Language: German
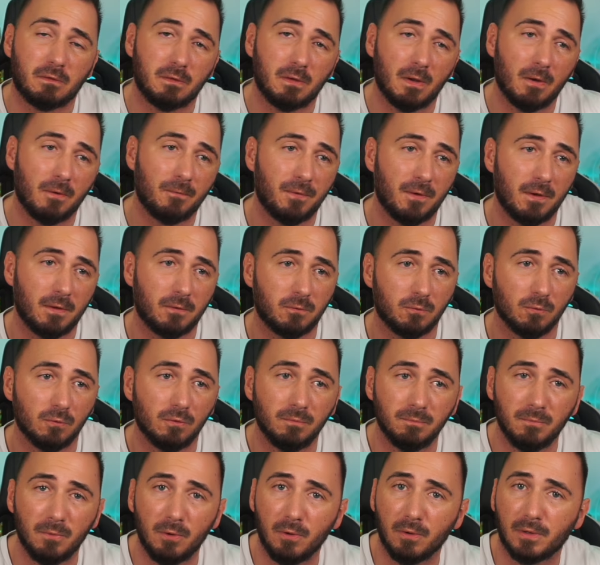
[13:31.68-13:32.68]
das ja
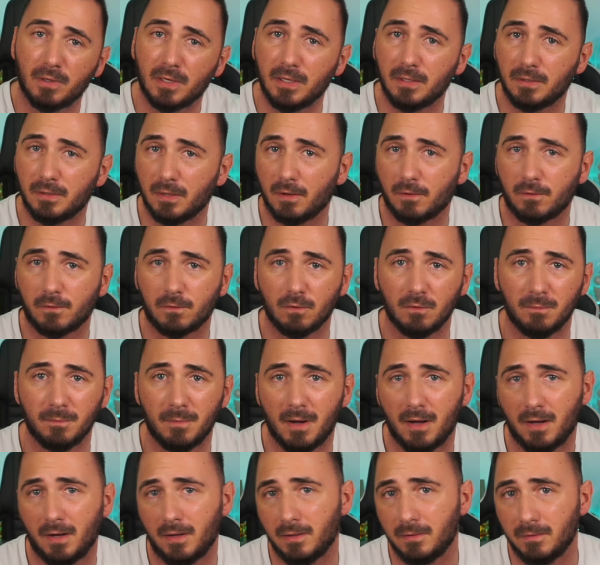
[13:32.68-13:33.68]
fast unmöglich, das
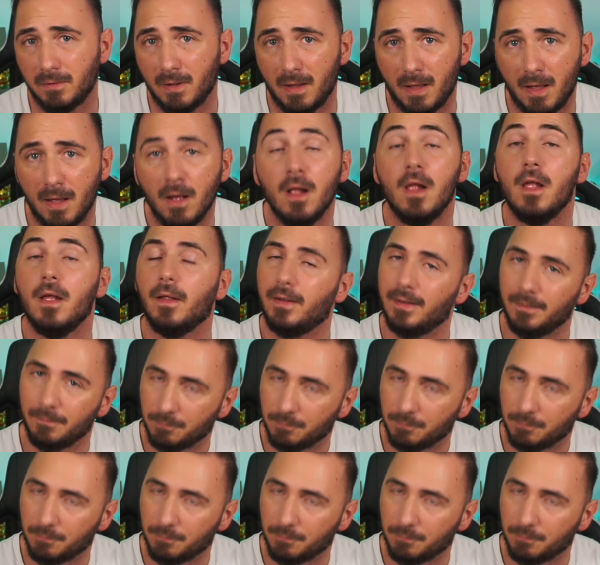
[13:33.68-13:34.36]
zu machen, ne?